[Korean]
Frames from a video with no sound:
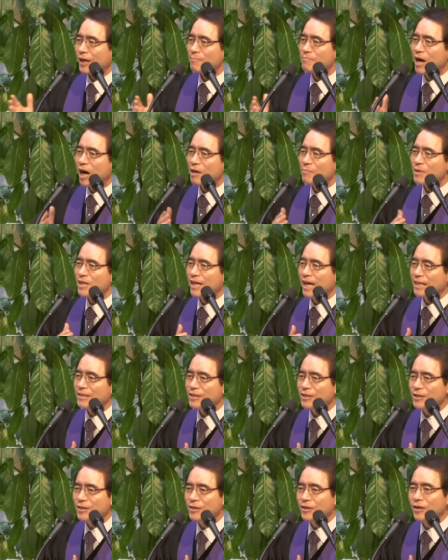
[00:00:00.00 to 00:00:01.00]
마음을
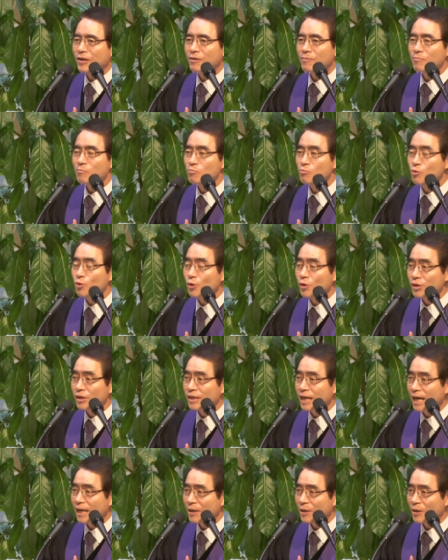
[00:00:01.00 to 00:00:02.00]
가지는 거
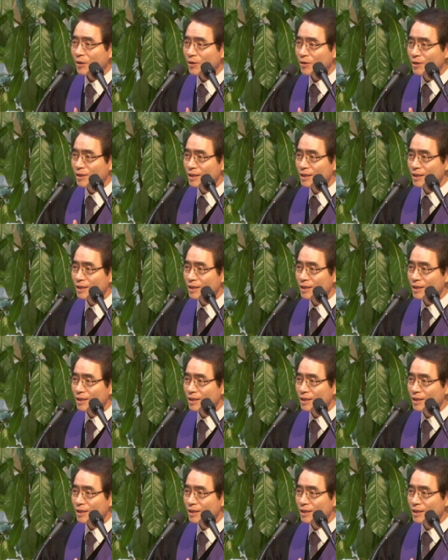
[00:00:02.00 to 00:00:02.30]
뭘까요?